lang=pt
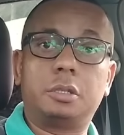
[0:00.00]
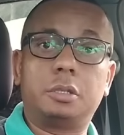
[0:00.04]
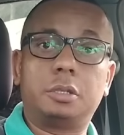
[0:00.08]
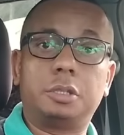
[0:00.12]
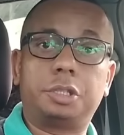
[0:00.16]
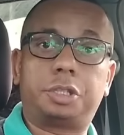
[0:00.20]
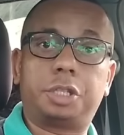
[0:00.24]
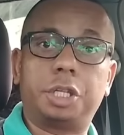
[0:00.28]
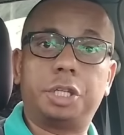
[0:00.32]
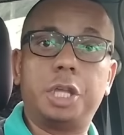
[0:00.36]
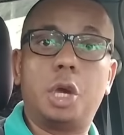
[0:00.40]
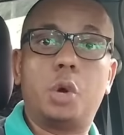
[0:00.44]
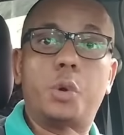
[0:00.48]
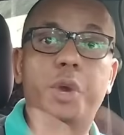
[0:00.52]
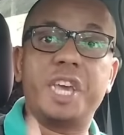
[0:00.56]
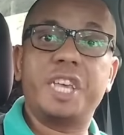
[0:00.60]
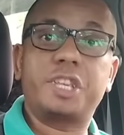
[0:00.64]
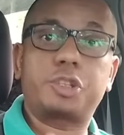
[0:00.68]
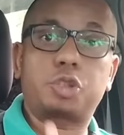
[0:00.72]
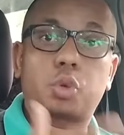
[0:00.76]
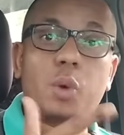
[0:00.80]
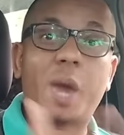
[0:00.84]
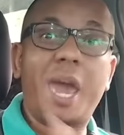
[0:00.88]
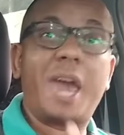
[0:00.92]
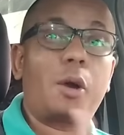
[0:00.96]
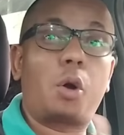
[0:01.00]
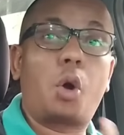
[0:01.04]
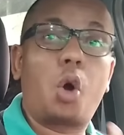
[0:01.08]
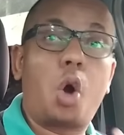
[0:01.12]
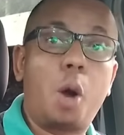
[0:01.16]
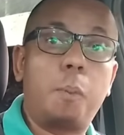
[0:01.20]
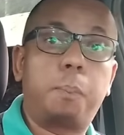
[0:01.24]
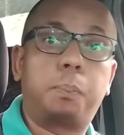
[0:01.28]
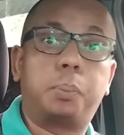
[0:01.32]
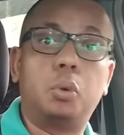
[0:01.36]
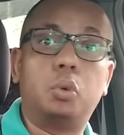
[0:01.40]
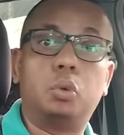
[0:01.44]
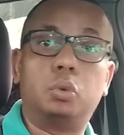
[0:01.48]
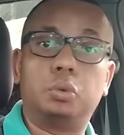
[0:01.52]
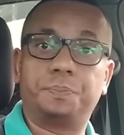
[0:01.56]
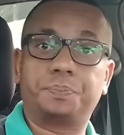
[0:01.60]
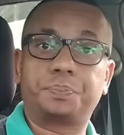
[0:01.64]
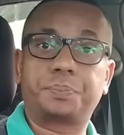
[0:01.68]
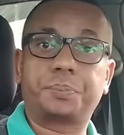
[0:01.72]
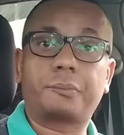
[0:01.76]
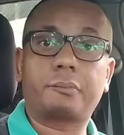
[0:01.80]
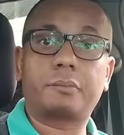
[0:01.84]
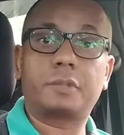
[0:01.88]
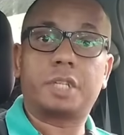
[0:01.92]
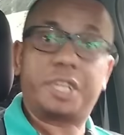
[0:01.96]
Entendeu? Isso é roubo.
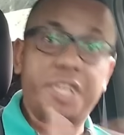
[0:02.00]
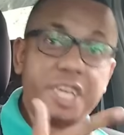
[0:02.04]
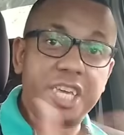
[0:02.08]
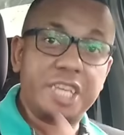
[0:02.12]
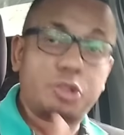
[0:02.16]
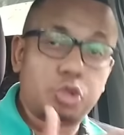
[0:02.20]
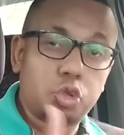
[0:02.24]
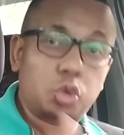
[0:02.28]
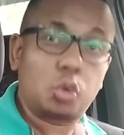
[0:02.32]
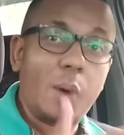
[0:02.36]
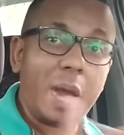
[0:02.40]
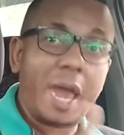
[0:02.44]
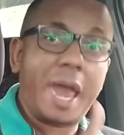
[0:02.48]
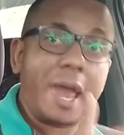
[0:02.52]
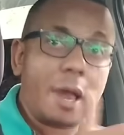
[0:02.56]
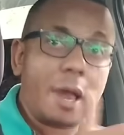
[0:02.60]
Isso é